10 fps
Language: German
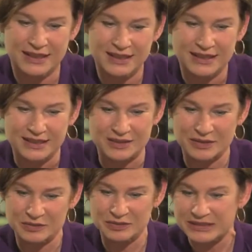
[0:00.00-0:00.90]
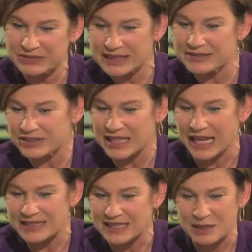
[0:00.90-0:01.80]
äh, wie, wie, wie, eine
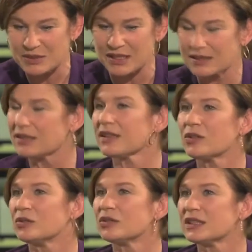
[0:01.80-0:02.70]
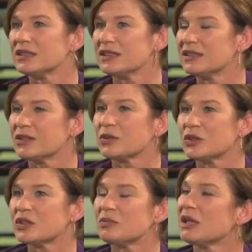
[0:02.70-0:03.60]
Art Selbsterniedrigung oder die, die
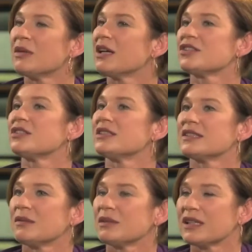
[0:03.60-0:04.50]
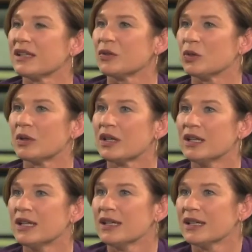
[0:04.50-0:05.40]
größte Blamage sich selber gegenüber,
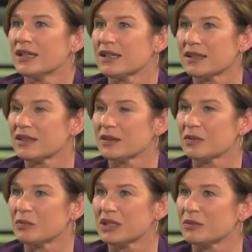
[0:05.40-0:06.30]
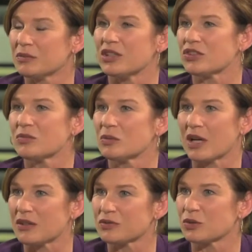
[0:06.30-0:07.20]
äh, mit einem T-Shirt mit einem
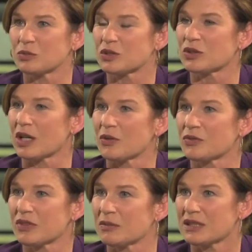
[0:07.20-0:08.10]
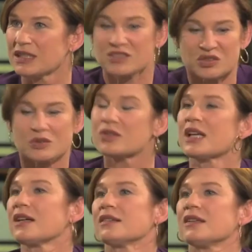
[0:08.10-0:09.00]
Affen rumzulaufen, weil man ist
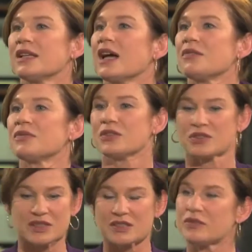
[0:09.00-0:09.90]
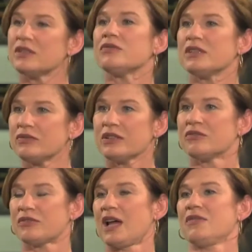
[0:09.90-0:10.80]
sozusagen dann der Affe. Also das ist wie, wie, wie ein
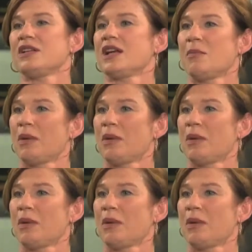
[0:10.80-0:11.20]
freiwilliger Prahler.